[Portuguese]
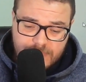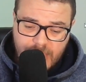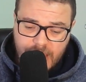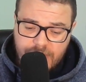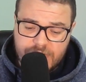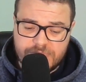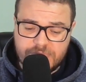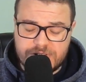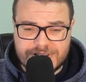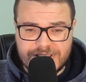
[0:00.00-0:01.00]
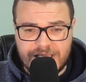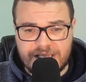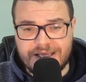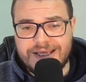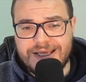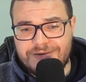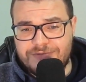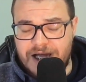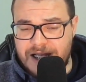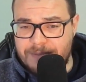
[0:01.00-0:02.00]
investimento CDI
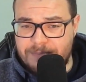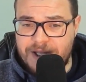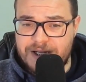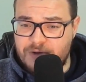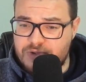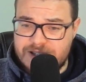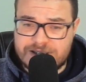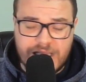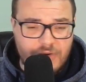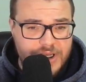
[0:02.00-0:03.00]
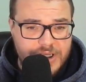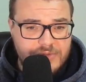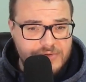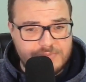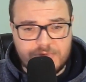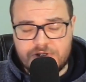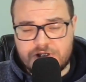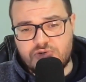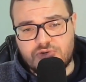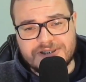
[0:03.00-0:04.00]
vale a pena utilizar agora em
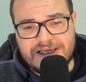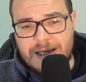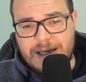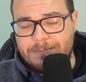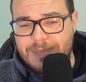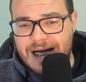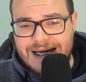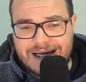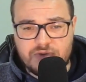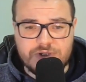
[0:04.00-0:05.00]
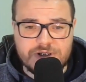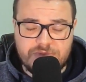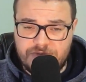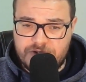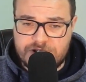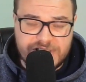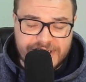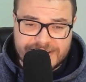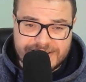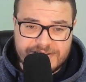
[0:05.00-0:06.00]
2022 barra
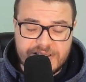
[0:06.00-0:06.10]
2023?